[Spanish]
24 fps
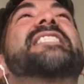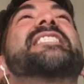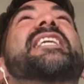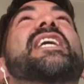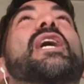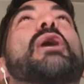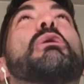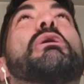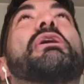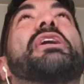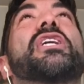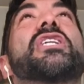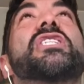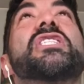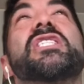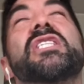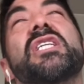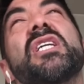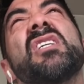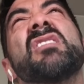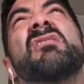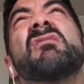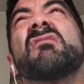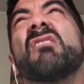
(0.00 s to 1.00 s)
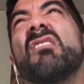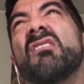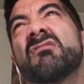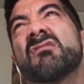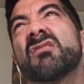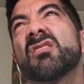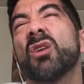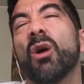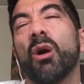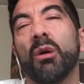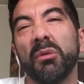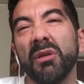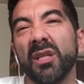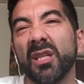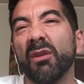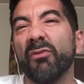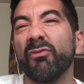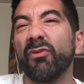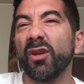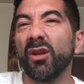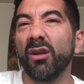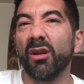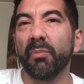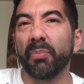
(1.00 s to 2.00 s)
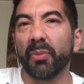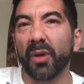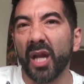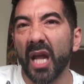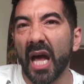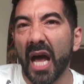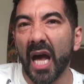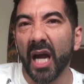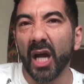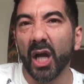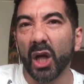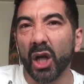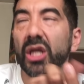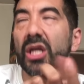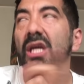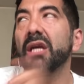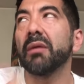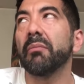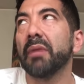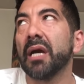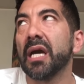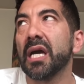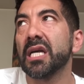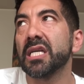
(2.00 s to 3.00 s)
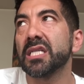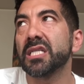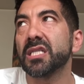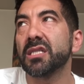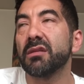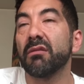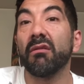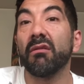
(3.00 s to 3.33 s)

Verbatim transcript: que bueno, chiquis, eso. ¿Viste? Fue lo del polaco. ¿Qué más? Lo de